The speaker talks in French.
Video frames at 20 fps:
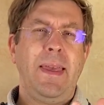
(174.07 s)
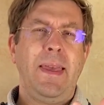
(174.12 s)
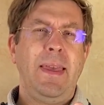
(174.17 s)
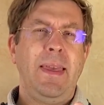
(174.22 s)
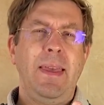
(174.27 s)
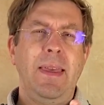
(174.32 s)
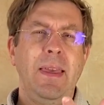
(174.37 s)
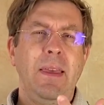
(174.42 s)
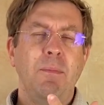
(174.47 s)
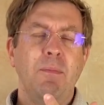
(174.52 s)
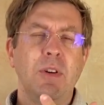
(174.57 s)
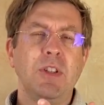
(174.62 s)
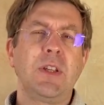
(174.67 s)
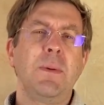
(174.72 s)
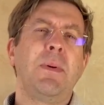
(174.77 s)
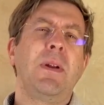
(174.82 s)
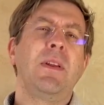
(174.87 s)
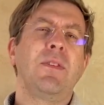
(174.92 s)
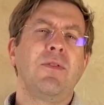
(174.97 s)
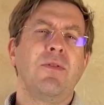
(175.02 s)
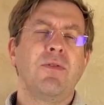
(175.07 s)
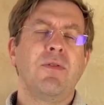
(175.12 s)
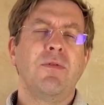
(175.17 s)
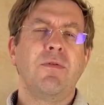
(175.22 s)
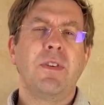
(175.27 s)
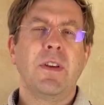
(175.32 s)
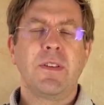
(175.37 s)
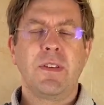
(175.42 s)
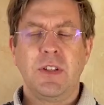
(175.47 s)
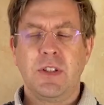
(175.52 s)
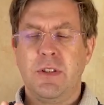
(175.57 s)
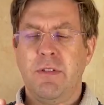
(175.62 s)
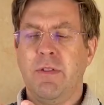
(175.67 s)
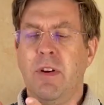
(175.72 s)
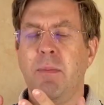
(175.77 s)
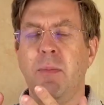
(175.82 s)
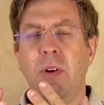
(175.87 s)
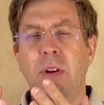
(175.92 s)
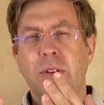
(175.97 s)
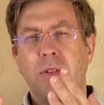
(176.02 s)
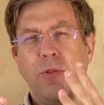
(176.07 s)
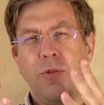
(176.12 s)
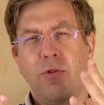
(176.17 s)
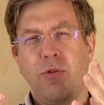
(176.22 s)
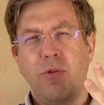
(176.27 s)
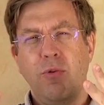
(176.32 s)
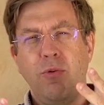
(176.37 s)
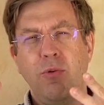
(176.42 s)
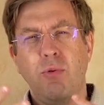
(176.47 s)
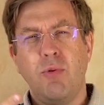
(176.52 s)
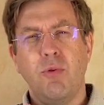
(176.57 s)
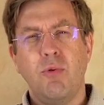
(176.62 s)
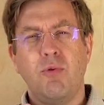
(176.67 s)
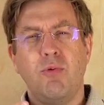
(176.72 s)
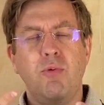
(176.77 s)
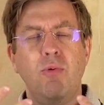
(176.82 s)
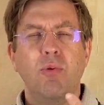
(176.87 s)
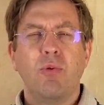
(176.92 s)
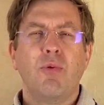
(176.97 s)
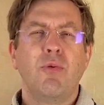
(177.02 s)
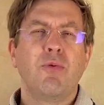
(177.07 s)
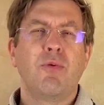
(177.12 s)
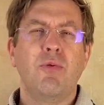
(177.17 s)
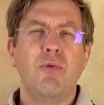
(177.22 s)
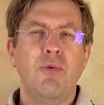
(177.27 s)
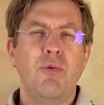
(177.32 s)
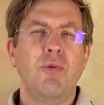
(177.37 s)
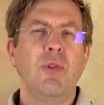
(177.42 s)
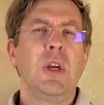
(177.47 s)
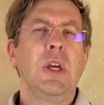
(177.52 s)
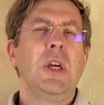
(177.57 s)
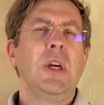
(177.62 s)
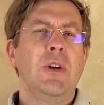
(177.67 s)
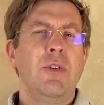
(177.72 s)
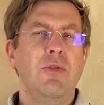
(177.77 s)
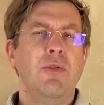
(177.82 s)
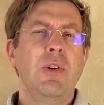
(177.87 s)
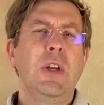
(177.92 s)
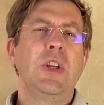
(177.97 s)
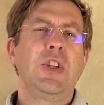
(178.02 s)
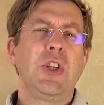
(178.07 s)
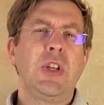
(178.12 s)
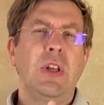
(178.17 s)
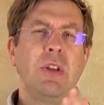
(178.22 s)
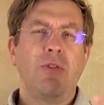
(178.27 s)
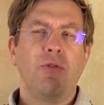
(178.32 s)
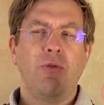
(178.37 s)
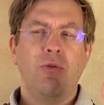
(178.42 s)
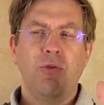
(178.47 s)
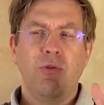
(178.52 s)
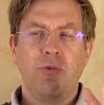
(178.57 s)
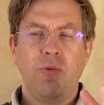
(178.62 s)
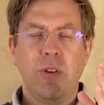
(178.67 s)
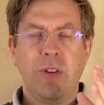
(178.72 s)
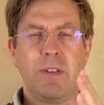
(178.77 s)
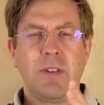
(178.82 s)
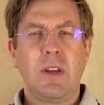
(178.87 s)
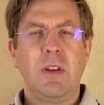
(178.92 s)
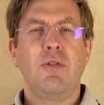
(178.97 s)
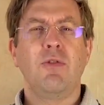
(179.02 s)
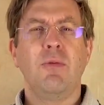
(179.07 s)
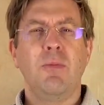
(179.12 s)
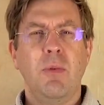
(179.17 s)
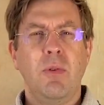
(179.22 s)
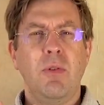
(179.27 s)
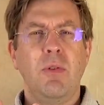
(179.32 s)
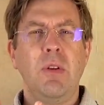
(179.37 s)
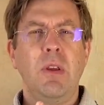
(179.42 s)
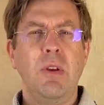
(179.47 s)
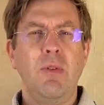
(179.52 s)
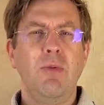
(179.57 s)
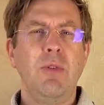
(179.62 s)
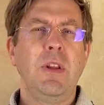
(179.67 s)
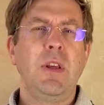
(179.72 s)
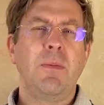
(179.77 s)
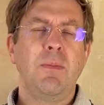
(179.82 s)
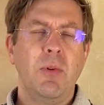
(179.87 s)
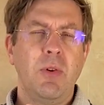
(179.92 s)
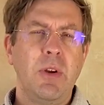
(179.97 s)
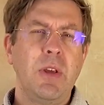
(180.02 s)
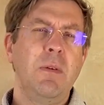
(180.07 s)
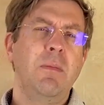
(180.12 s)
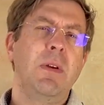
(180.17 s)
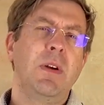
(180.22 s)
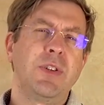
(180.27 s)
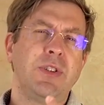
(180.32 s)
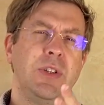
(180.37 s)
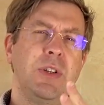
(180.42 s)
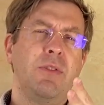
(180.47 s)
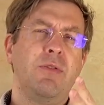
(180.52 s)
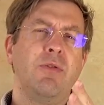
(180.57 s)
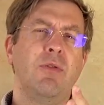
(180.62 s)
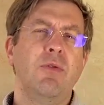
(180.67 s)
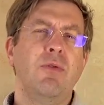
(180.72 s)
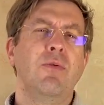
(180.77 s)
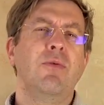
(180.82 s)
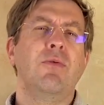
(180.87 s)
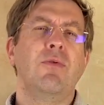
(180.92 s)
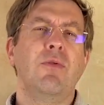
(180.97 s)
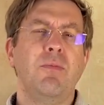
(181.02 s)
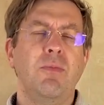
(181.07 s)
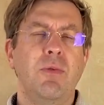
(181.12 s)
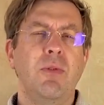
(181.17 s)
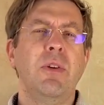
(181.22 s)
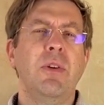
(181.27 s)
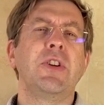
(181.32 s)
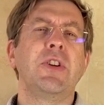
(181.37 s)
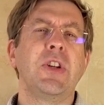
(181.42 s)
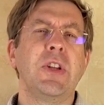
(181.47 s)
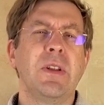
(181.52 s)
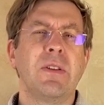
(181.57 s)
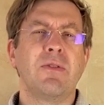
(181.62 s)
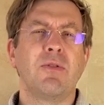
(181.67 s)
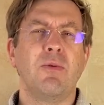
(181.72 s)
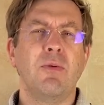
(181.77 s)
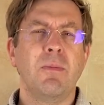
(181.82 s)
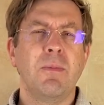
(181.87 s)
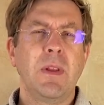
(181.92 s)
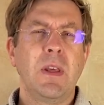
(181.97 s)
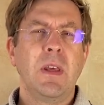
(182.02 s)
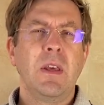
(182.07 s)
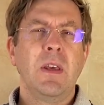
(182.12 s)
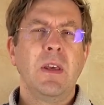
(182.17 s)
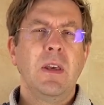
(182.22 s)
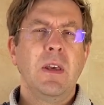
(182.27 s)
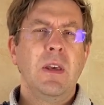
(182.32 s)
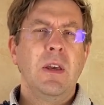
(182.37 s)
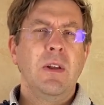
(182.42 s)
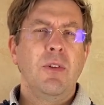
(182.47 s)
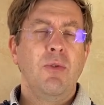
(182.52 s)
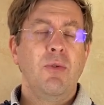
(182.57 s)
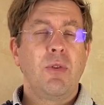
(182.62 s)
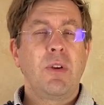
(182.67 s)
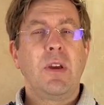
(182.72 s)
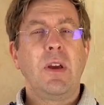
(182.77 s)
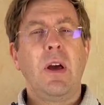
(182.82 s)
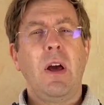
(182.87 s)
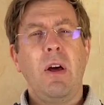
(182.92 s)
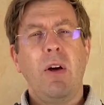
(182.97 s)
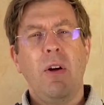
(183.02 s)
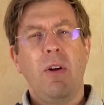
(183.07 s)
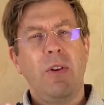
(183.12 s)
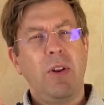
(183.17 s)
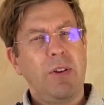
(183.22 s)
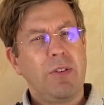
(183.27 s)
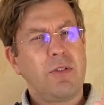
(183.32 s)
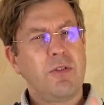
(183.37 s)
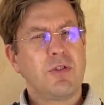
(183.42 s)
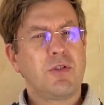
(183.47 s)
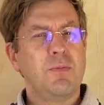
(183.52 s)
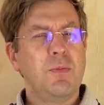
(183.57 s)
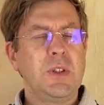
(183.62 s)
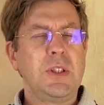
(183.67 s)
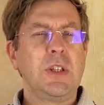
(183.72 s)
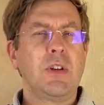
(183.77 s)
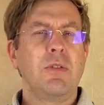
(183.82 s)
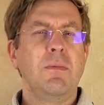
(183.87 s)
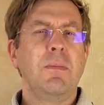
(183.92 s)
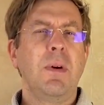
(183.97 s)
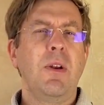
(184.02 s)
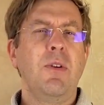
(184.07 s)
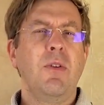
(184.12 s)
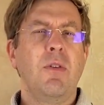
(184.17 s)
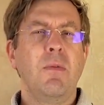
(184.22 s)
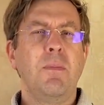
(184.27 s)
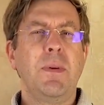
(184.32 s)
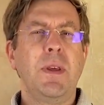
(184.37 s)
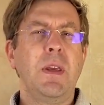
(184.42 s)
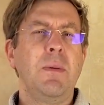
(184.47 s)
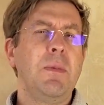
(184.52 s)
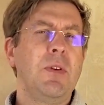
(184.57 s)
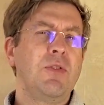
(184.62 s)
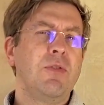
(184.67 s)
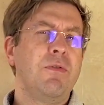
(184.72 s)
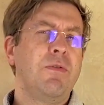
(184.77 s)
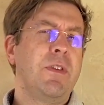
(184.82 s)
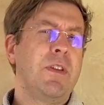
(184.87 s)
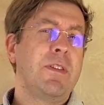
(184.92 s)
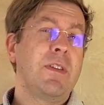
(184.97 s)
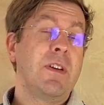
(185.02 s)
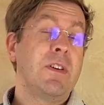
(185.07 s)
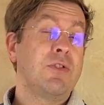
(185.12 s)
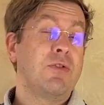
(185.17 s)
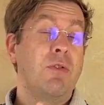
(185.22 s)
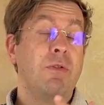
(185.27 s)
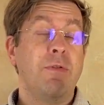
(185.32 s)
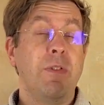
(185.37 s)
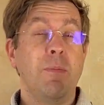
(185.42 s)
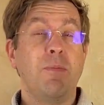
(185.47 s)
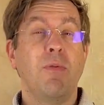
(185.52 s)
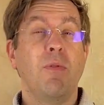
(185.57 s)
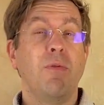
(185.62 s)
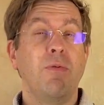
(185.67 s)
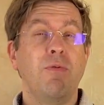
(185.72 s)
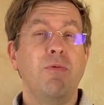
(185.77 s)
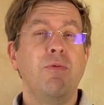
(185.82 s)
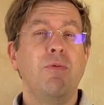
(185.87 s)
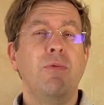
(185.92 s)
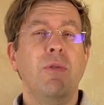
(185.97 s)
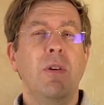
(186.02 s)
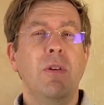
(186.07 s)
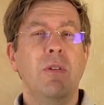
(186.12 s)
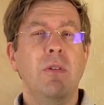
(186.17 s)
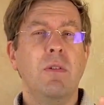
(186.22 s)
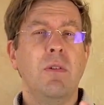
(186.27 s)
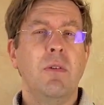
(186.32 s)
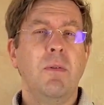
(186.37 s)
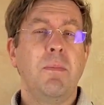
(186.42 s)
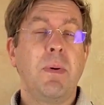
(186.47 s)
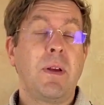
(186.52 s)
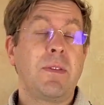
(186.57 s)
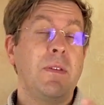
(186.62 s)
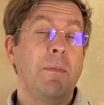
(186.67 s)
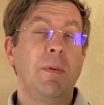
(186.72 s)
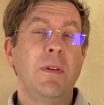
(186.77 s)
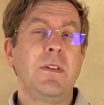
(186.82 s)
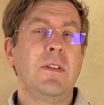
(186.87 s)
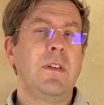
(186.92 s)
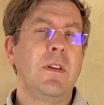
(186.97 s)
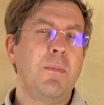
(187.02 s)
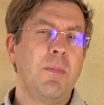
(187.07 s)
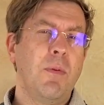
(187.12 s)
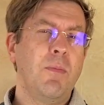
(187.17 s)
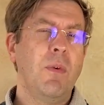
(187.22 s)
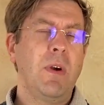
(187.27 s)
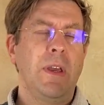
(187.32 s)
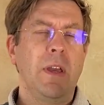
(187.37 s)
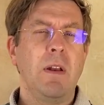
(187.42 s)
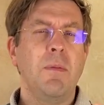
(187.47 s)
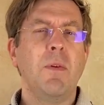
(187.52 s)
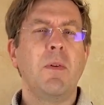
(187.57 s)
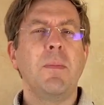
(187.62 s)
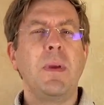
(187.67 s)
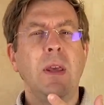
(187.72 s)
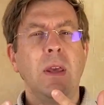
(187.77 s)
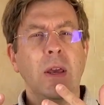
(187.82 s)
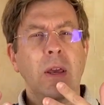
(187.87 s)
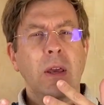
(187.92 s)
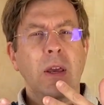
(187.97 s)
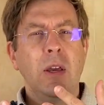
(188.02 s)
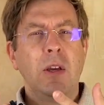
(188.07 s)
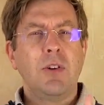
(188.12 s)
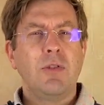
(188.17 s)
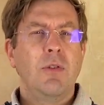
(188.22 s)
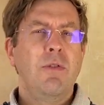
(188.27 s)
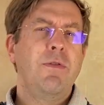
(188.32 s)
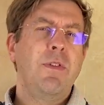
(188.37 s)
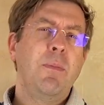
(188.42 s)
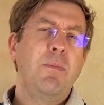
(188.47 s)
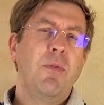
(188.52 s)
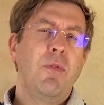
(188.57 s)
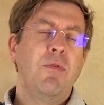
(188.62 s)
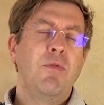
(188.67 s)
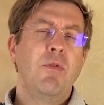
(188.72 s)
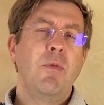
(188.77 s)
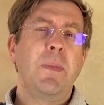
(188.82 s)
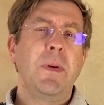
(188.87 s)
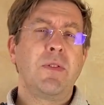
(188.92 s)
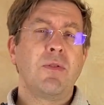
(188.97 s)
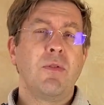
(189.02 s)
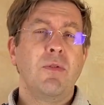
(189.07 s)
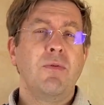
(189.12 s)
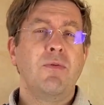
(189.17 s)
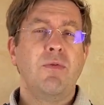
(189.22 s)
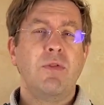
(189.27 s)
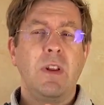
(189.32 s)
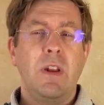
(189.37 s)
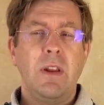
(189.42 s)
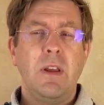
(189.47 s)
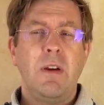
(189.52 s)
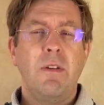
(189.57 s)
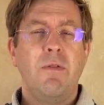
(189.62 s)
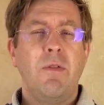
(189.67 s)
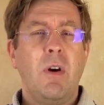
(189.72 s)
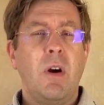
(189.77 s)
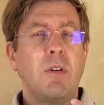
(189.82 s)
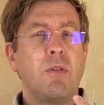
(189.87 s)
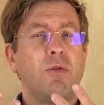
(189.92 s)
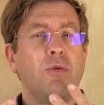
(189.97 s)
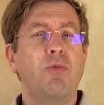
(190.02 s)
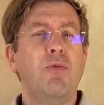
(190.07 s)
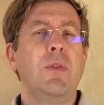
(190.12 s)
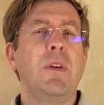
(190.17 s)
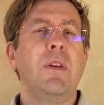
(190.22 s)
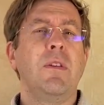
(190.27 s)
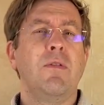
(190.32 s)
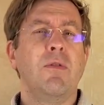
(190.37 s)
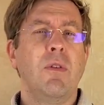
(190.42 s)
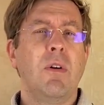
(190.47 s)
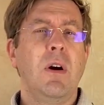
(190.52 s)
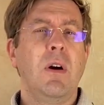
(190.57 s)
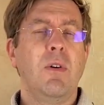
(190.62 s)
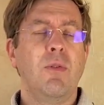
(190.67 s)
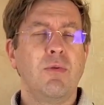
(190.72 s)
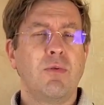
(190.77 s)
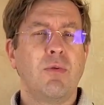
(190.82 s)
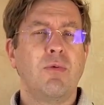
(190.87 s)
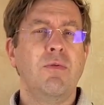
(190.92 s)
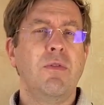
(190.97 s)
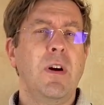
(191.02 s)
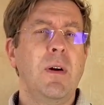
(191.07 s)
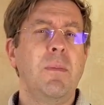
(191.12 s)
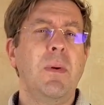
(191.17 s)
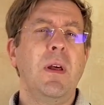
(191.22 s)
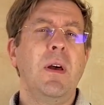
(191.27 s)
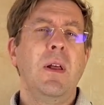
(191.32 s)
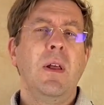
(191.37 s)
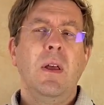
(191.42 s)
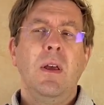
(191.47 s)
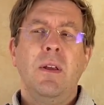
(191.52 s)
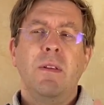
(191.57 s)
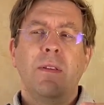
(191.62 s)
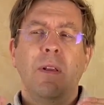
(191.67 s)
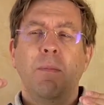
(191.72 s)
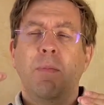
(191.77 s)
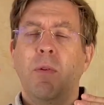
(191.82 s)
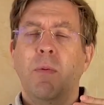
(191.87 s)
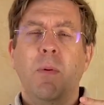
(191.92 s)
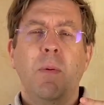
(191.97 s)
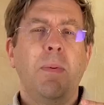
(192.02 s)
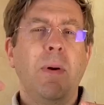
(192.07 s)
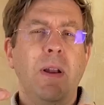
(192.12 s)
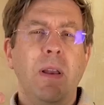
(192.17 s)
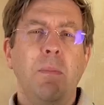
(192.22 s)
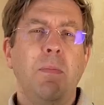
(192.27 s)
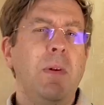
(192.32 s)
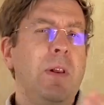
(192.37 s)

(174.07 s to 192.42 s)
et, et, moi, j'ai pas l'intention de faire ça. J'ai vraiment l'intention que tout le contenu de la chaîne Astro soit strictement et uniquement hébergé sur le YouTube chaîne Astro. Donc en un sens, je me tire une balle dans le pied, mais je le fais ça, je le fais pour vous, euh, par simplicité pour moi également, mais je le fais pour vous parce que vous allez avoir tout qui sera retrouvable simplement par les